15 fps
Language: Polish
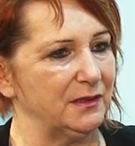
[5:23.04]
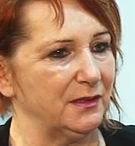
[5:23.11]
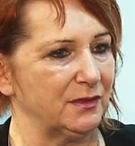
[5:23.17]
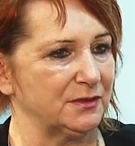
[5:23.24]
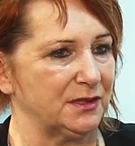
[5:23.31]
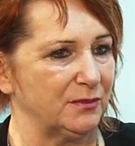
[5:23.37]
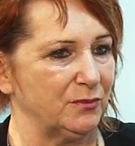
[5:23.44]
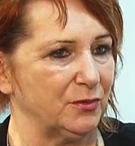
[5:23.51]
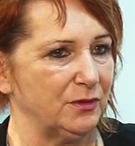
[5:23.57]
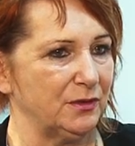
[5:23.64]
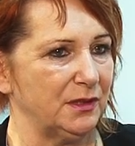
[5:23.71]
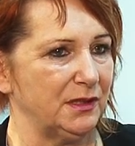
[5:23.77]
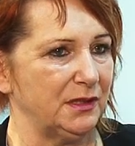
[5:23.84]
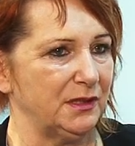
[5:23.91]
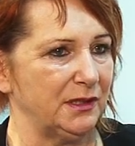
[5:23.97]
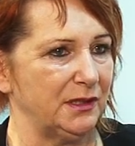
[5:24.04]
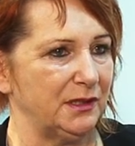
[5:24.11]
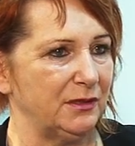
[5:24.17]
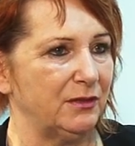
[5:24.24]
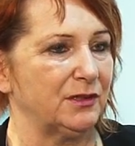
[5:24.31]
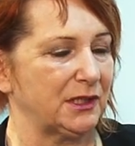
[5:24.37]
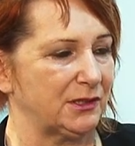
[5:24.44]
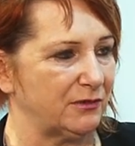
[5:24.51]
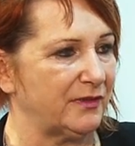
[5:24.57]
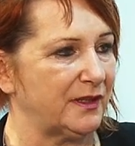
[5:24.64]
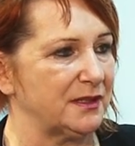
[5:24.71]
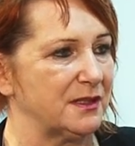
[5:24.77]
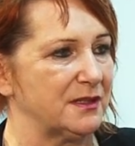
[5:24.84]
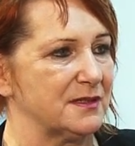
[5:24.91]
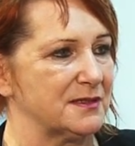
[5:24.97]
Y, o te mury i o
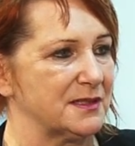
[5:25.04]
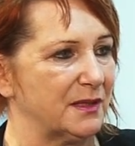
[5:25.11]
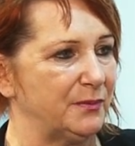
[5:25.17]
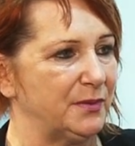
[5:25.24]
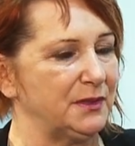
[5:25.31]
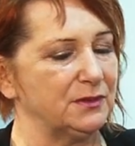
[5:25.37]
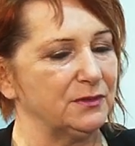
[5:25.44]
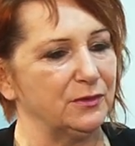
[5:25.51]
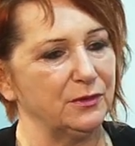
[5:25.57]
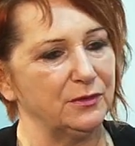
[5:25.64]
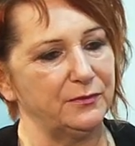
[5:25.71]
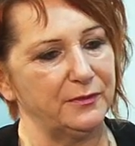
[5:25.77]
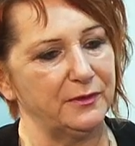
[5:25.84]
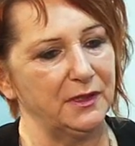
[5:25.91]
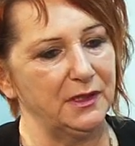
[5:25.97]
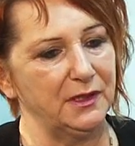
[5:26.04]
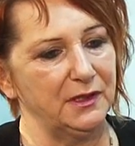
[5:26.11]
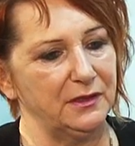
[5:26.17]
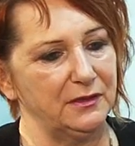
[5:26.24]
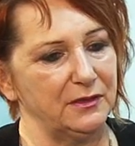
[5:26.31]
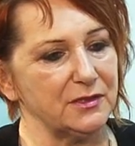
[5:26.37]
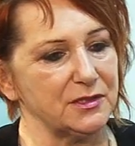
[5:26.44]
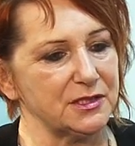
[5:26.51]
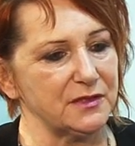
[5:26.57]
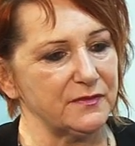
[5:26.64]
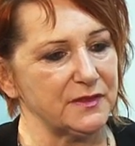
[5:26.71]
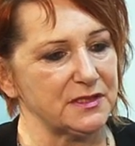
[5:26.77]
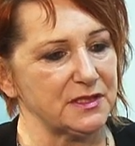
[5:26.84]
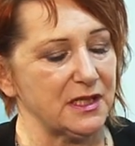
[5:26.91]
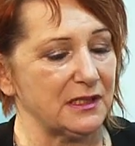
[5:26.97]
ratowanie zabytków. No
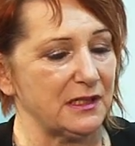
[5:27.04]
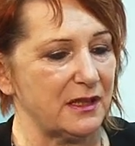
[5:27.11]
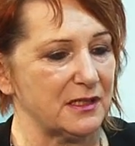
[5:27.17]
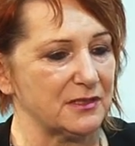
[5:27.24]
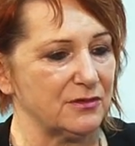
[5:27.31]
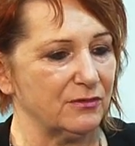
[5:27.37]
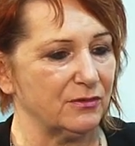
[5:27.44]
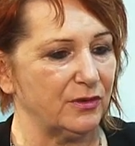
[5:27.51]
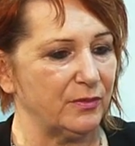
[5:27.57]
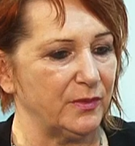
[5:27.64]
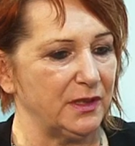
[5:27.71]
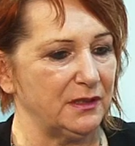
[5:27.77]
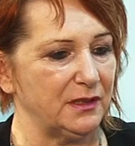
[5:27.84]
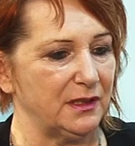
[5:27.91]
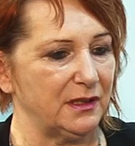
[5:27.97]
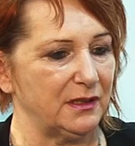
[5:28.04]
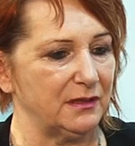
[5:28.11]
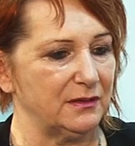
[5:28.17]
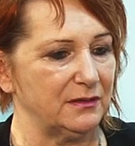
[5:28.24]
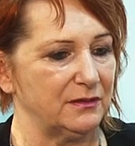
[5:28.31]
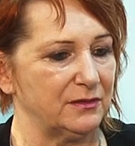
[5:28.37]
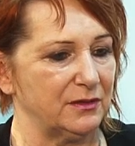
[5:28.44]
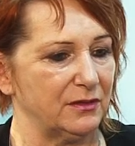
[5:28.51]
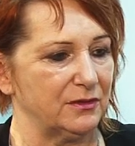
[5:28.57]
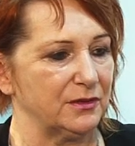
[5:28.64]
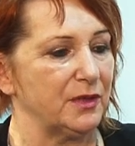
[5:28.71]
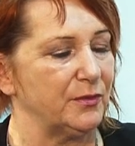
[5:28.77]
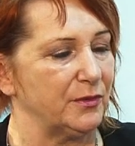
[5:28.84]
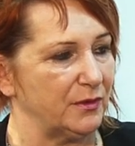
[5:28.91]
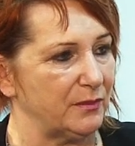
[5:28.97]
rzeczywiście, jak na naszą gminę, to
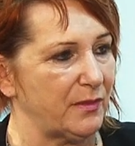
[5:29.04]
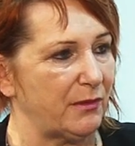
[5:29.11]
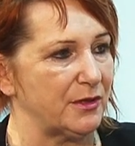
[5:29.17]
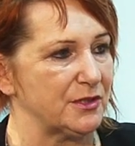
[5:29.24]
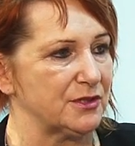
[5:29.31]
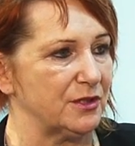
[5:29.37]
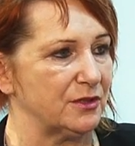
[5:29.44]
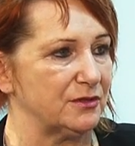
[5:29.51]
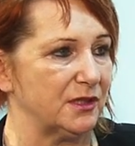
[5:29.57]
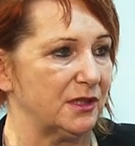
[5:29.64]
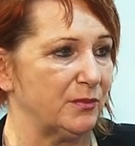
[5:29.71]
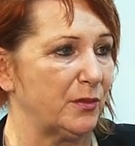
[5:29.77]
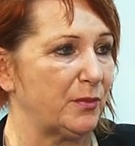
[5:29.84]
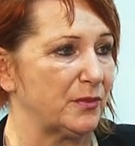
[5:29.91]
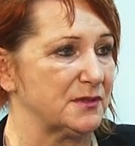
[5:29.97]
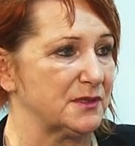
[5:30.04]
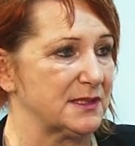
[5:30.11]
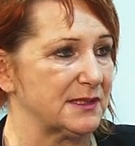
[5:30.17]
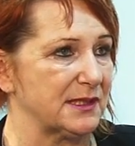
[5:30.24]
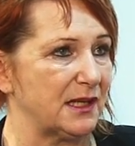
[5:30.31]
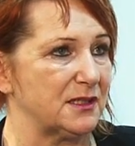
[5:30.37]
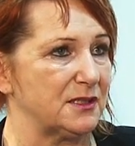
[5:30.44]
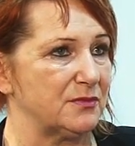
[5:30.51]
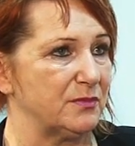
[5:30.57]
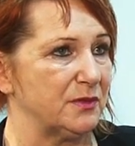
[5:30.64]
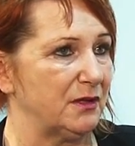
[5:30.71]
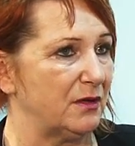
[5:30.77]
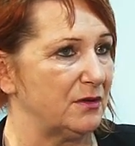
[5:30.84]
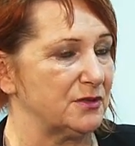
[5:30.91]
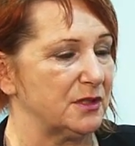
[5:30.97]
nie były małe środki, bo
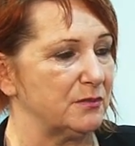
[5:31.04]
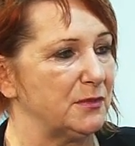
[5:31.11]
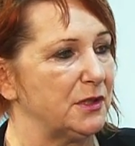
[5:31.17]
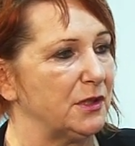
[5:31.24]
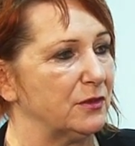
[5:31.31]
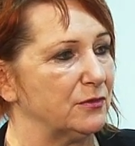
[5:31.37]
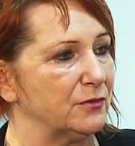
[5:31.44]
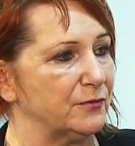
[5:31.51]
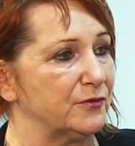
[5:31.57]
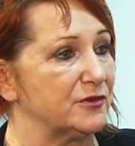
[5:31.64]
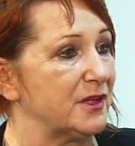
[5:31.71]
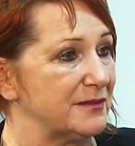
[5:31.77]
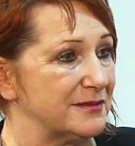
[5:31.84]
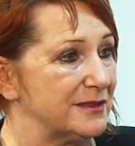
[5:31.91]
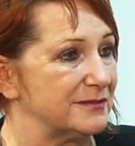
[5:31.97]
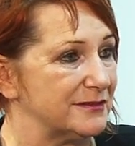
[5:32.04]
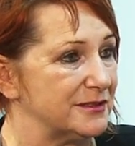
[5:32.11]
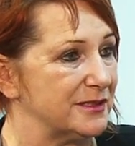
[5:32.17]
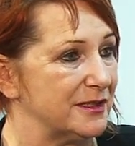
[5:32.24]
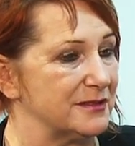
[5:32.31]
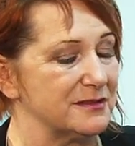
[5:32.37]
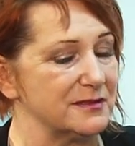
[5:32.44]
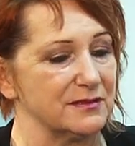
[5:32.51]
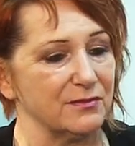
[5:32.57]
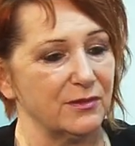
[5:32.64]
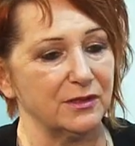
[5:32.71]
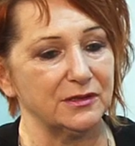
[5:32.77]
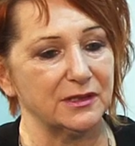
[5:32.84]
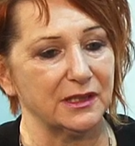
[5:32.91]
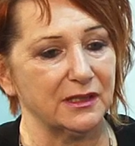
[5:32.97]
pozyskaliśmy 8 milionów 600 tysięcy
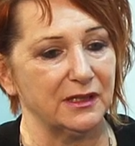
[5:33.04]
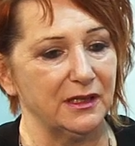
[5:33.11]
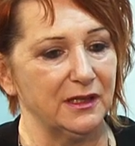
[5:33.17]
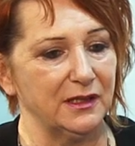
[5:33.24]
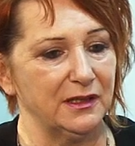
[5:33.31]
złotych,